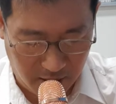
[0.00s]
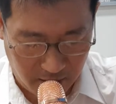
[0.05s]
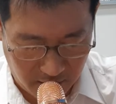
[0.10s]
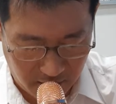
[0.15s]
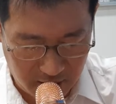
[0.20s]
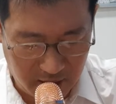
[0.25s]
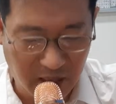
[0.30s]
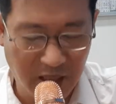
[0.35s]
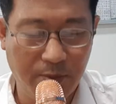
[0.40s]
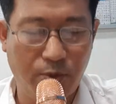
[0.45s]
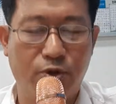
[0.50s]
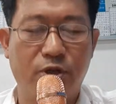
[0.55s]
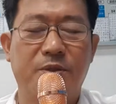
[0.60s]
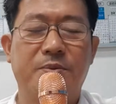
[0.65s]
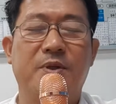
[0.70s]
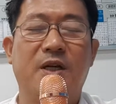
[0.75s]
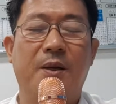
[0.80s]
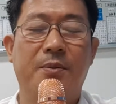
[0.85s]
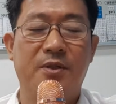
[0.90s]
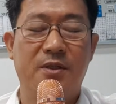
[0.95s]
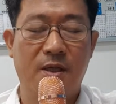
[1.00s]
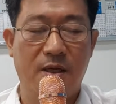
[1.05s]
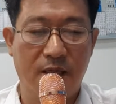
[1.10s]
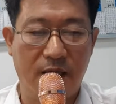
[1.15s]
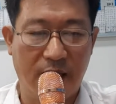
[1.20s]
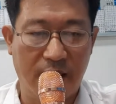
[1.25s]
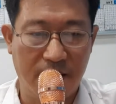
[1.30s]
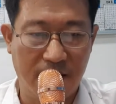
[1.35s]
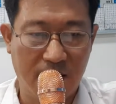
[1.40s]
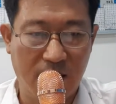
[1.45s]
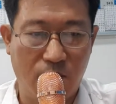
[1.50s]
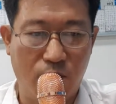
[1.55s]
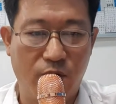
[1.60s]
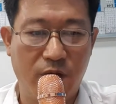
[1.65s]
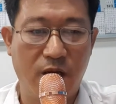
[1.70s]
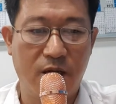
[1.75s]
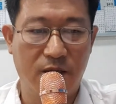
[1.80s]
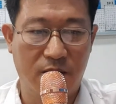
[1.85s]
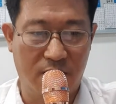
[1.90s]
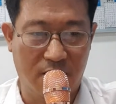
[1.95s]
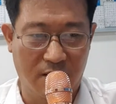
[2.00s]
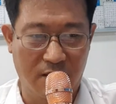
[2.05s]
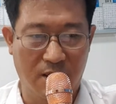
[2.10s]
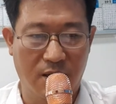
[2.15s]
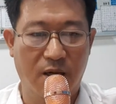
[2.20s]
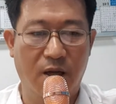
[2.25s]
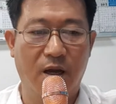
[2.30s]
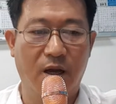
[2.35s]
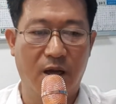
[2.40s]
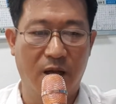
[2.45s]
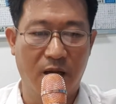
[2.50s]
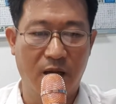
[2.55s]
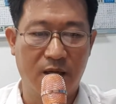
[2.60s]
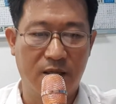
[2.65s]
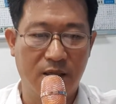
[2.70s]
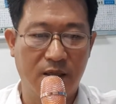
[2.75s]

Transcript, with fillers: 하나님 오셨습니까? 하면서 그냥 이렇게 고개 끄덕